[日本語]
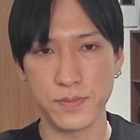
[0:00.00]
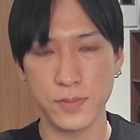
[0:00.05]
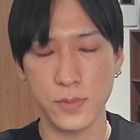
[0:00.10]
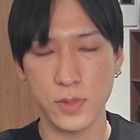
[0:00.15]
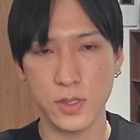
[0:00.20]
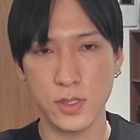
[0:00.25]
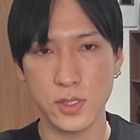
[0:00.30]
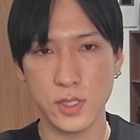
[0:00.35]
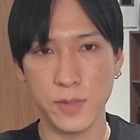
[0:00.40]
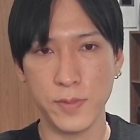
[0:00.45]

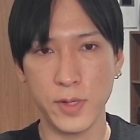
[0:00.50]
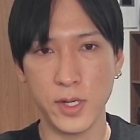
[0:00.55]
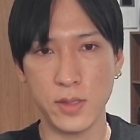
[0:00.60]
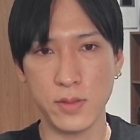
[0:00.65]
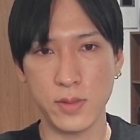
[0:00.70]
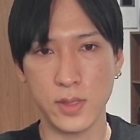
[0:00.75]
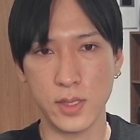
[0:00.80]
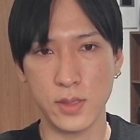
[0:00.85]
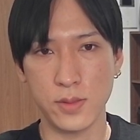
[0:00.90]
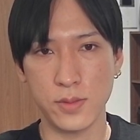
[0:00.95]
下回る
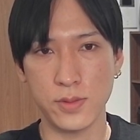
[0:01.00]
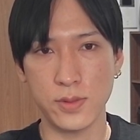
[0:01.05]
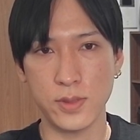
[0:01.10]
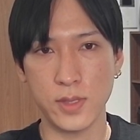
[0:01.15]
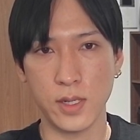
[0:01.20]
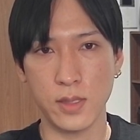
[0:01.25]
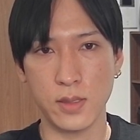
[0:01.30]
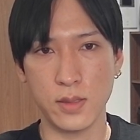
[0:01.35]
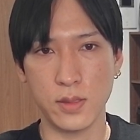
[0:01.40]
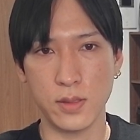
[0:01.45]
かどう
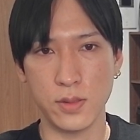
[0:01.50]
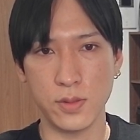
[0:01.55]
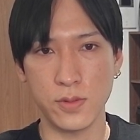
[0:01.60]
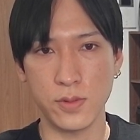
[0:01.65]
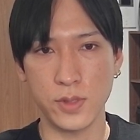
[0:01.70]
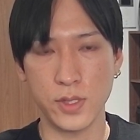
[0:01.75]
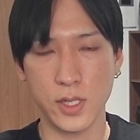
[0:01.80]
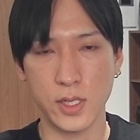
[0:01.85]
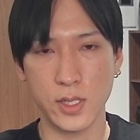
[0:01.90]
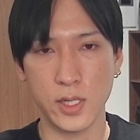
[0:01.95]
かっていう動き
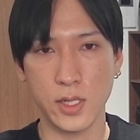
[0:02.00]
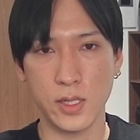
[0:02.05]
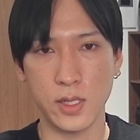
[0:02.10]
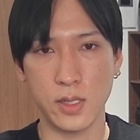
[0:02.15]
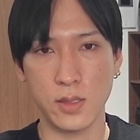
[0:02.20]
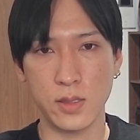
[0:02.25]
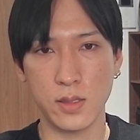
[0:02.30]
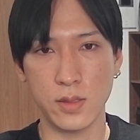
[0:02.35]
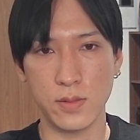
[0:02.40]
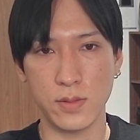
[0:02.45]
方になっ
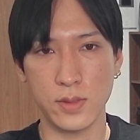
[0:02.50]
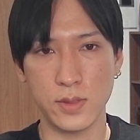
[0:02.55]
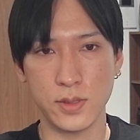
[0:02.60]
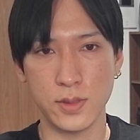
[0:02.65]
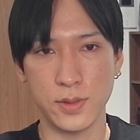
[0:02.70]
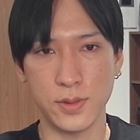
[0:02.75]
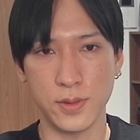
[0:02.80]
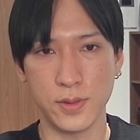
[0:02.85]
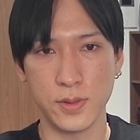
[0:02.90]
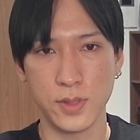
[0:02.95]
てるんですよ。